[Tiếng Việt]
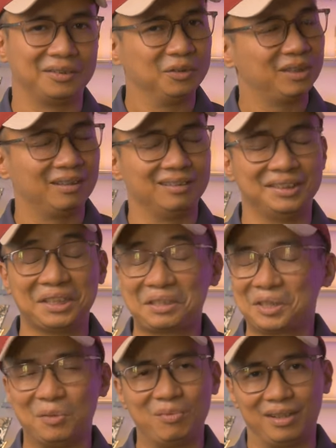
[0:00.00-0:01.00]
nó thật là rất
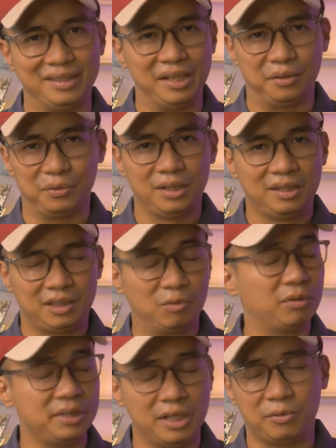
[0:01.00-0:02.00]
không được nhiều không
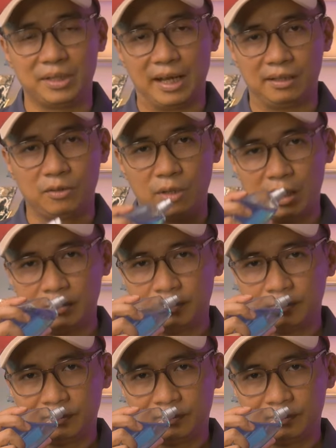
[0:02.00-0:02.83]
được nhiều nhà nước hoa